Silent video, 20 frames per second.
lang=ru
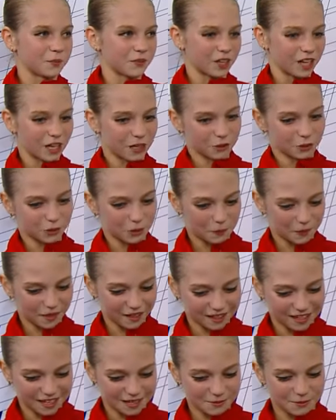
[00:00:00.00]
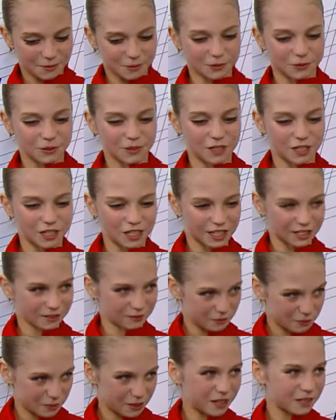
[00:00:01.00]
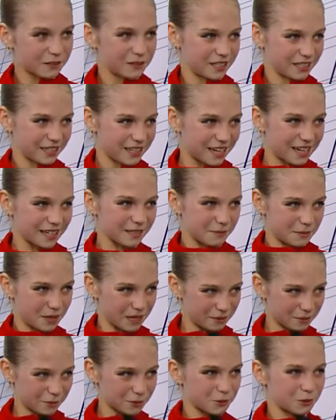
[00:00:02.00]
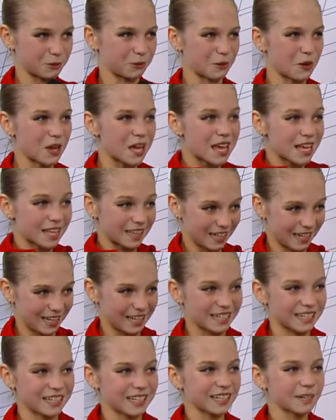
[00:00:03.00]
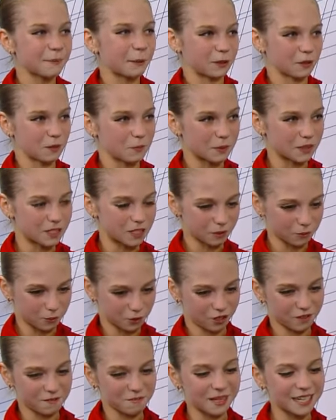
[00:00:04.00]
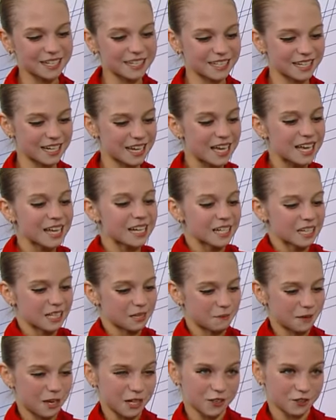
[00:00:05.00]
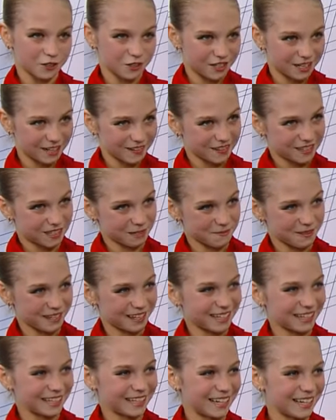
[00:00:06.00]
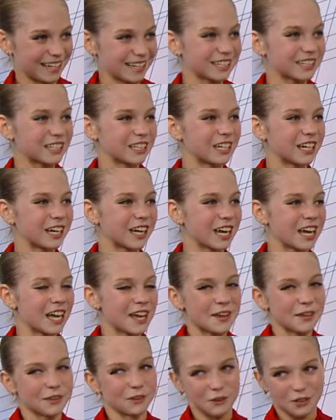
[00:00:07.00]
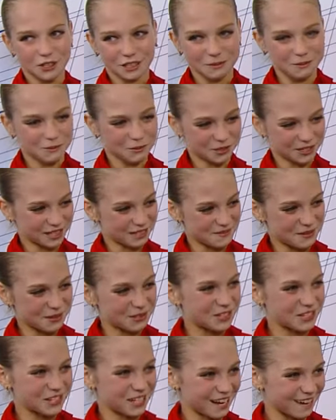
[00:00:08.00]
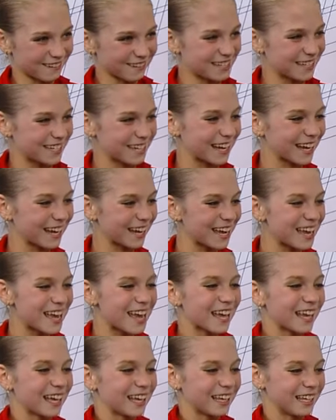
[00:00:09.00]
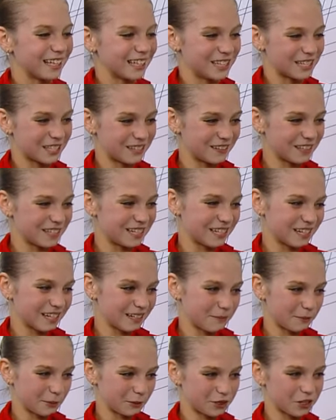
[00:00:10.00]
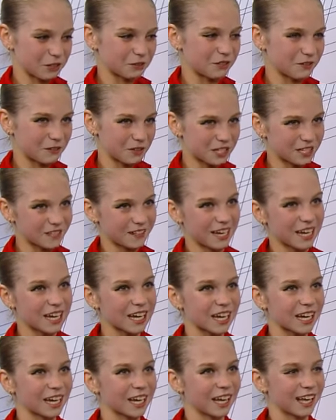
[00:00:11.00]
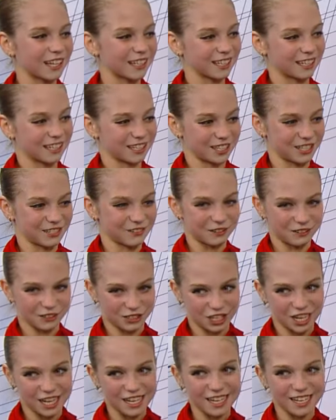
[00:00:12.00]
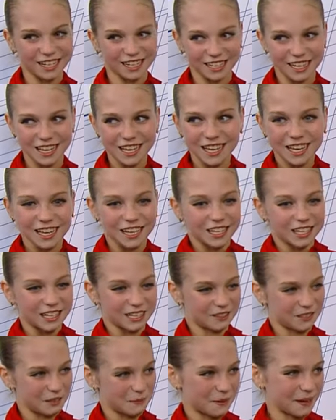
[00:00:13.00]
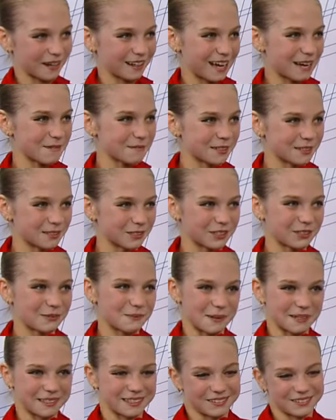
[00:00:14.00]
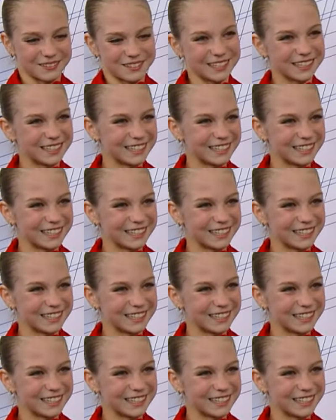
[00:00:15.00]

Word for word: Короткую программу выбирают всегда мне музыку тренеры, потом слушаем вместе, спрашивают, нравится мне или нет. Но эта музыка мне очень нравится, и действительно получаю удовольствие от каждого движения и от всей программы, вот поэтому.